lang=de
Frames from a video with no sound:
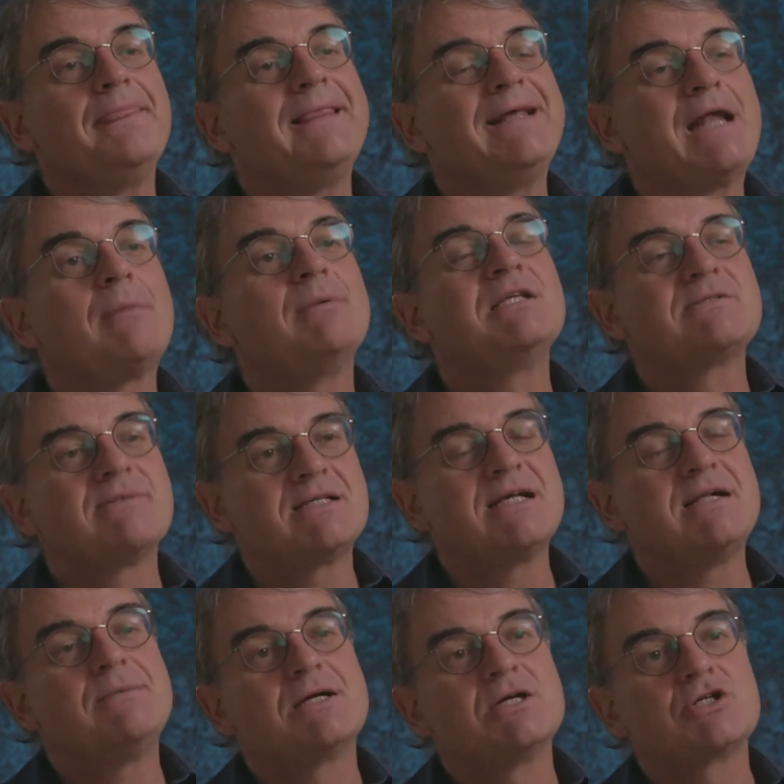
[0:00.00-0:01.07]
den habe ich zwar
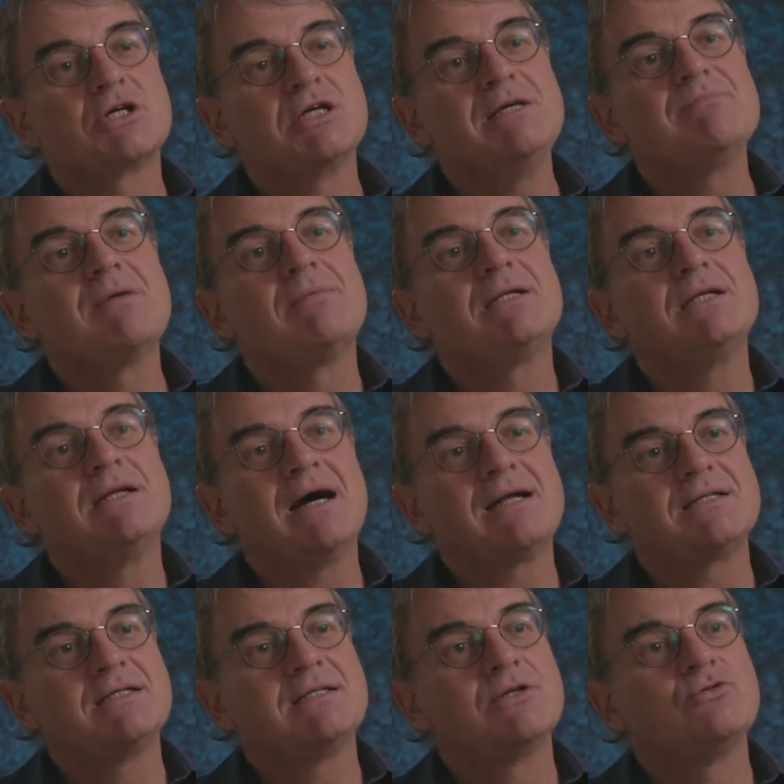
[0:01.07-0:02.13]
selber geschrieben, aber den
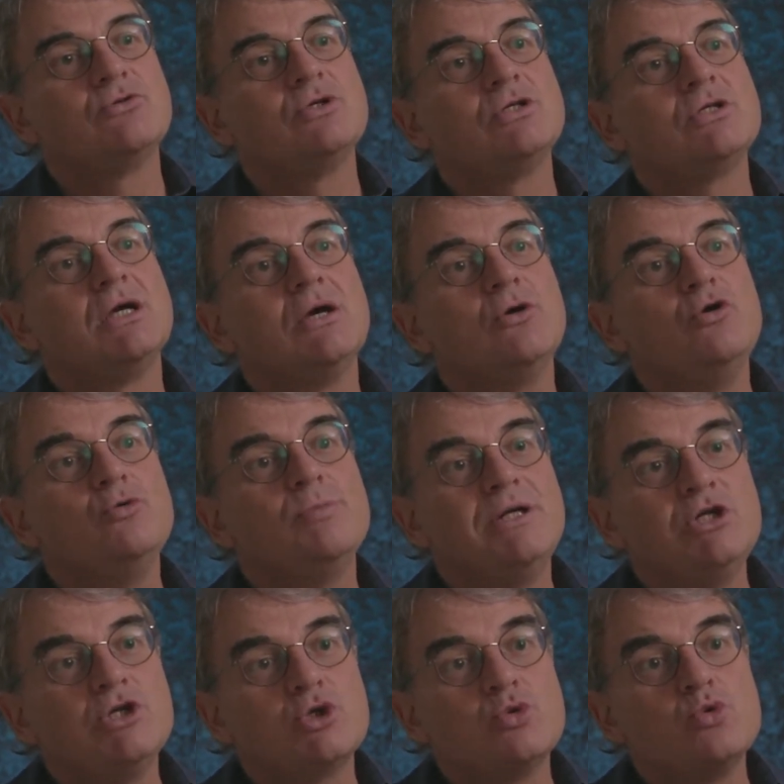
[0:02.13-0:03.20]
hatte ich natürlich über
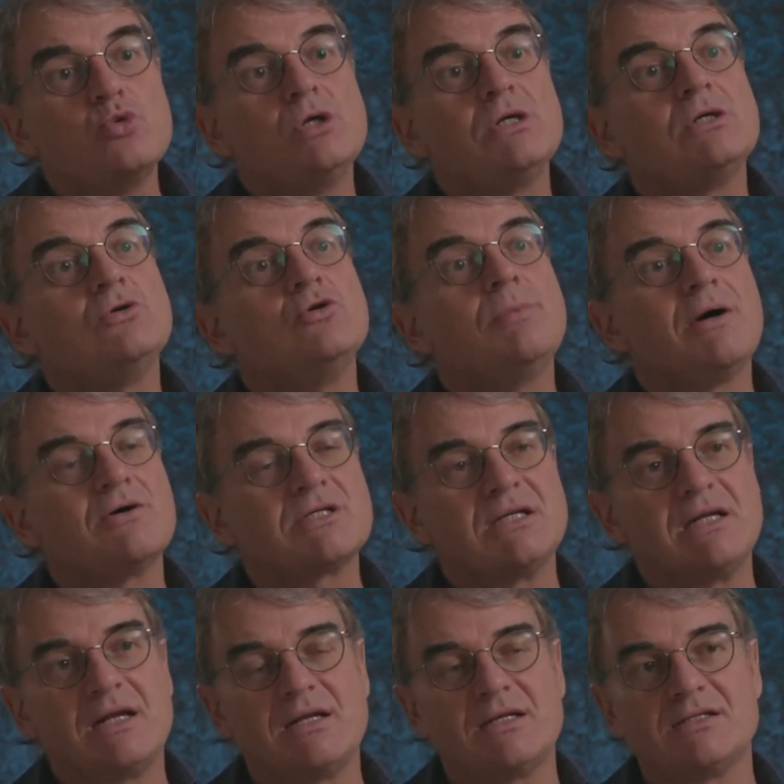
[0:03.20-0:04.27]
die Schule, über
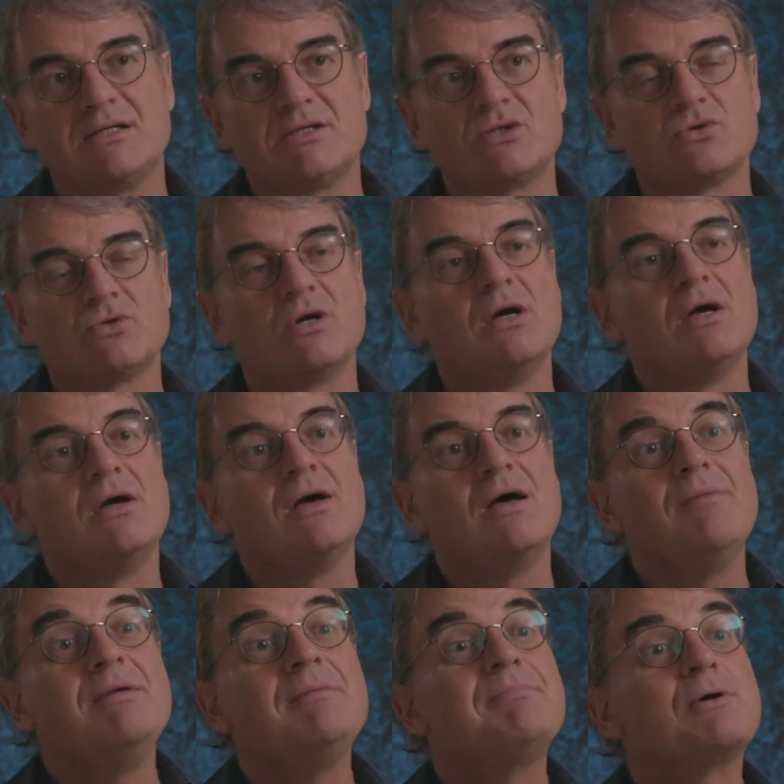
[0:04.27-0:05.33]
Auseinandersetzung
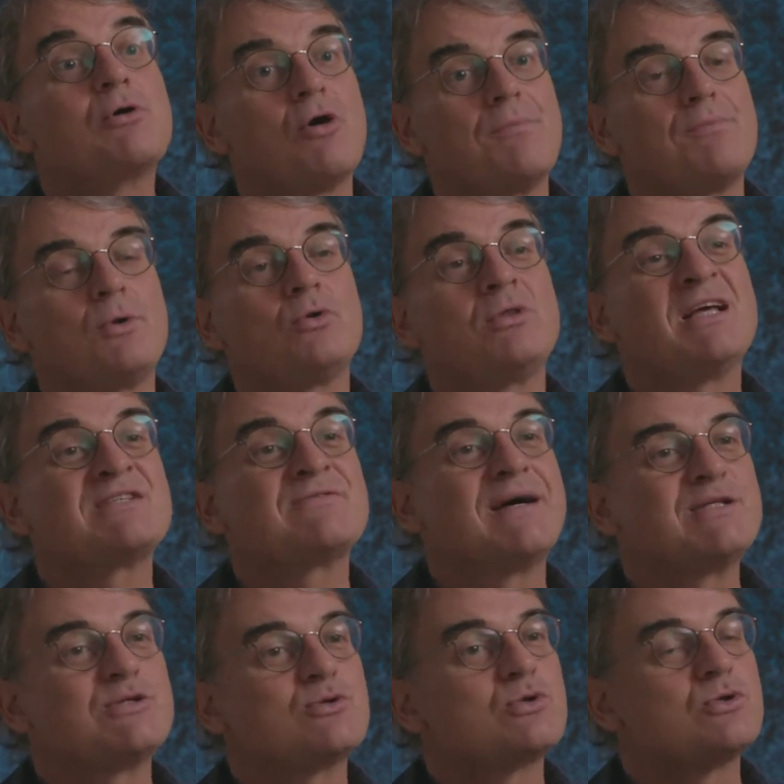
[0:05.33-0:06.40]
äh, mitbekommen. Und das
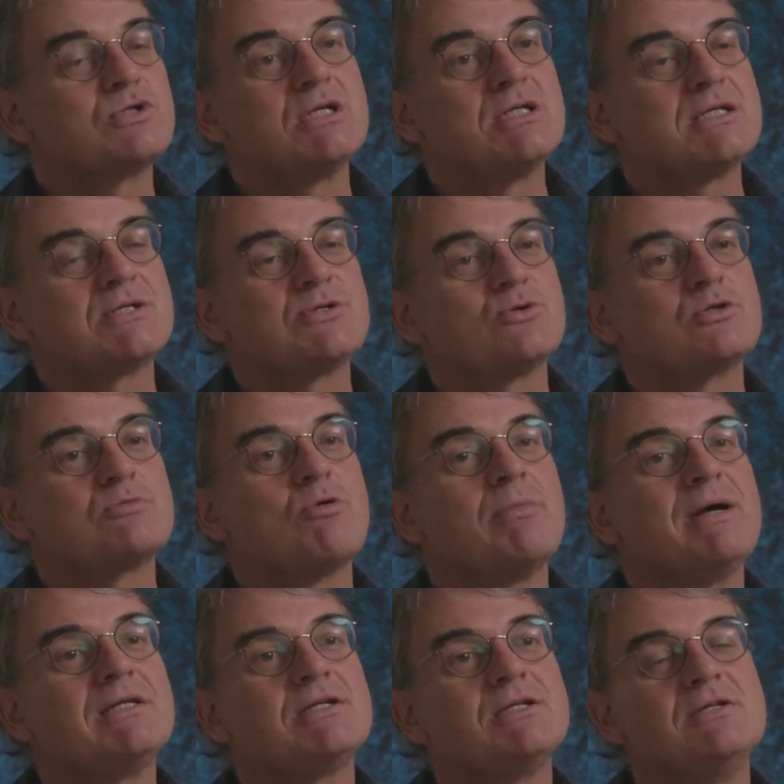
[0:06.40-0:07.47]
waren so
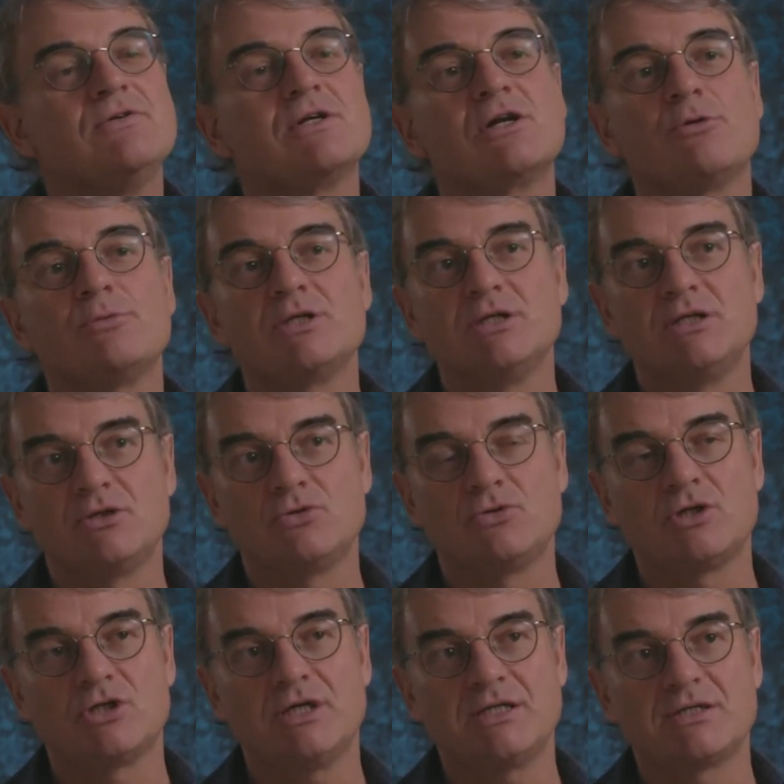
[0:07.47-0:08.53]
Sozialisationsmomente, die wir, glaube ich, nicht
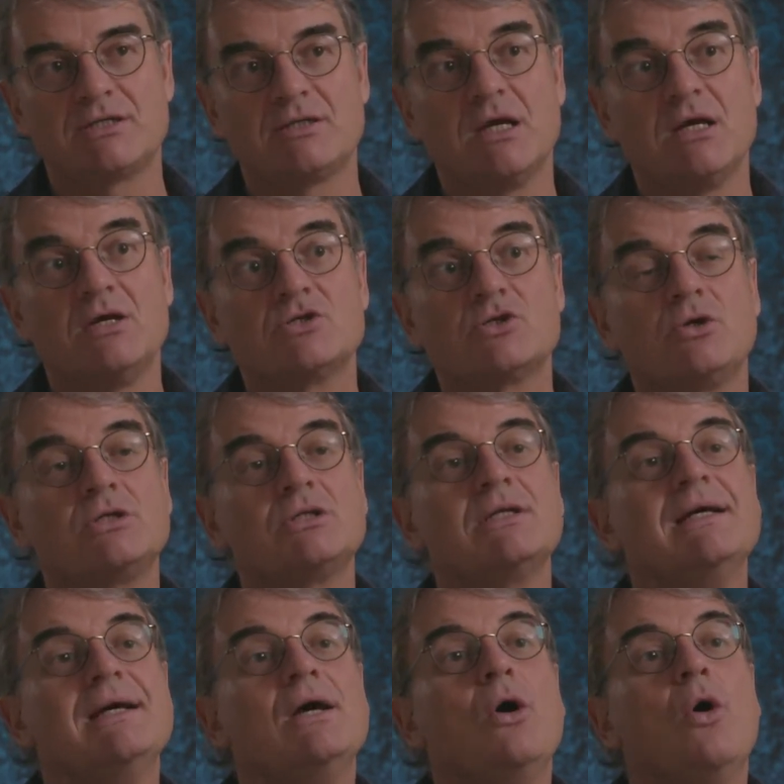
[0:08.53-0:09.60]
unterschätzen sollten.